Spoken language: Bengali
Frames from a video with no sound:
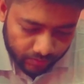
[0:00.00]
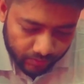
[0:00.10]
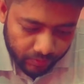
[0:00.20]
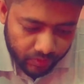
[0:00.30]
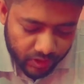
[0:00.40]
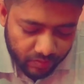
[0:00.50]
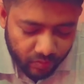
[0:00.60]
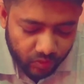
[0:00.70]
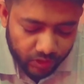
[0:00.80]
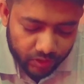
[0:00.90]
বিভিন্ন
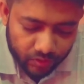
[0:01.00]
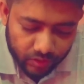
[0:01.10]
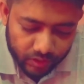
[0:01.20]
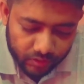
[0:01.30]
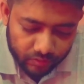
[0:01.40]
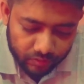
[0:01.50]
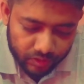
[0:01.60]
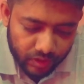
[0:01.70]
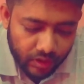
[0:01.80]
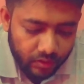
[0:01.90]
সিম্বল দিয়ে সংজ্ঞায়িত
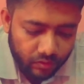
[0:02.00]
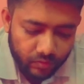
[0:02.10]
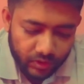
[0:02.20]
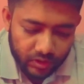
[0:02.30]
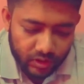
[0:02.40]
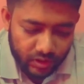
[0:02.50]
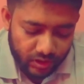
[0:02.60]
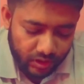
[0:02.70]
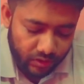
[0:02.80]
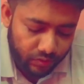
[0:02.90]
করছে তোমাদের
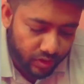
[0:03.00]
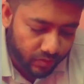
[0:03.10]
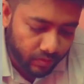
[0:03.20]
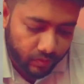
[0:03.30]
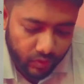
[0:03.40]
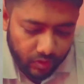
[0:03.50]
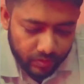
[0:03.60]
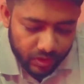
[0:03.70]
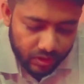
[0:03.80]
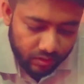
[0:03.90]
যেটা সুইটেবল মনে
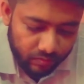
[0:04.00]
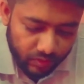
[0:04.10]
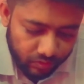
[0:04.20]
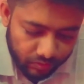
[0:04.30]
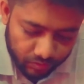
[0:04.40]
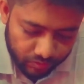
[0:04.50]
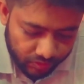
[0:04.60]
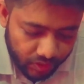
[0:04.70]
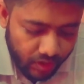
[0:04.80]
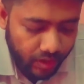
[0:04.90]
হবে সেটা তোমরা গ্রহণ
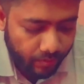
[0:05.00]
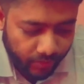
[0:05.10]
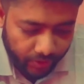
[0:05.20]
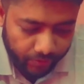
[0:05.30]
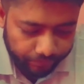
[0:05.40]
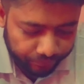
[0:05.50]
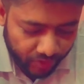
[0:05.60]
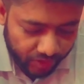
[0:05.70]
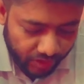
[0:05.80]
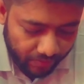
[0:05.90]
করতে পারো
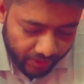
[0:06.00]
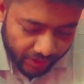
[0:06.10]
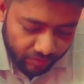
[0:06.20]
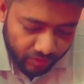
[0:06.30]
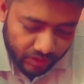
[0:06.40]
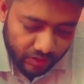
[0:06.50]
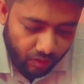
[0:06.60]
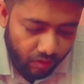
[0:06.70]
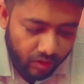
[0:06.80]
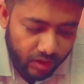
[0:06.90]
তা আমরা এখন একটা
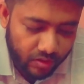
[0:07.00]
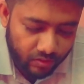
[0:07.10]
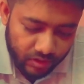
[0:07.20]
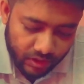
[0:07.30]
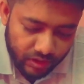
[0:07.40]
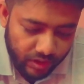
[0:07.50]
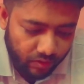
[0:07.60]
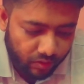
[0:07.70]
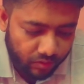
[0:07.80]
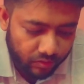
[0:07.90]
অঙ্কে চলে যাই সেই
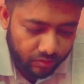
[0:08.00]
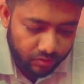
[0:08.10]
অঙ্ক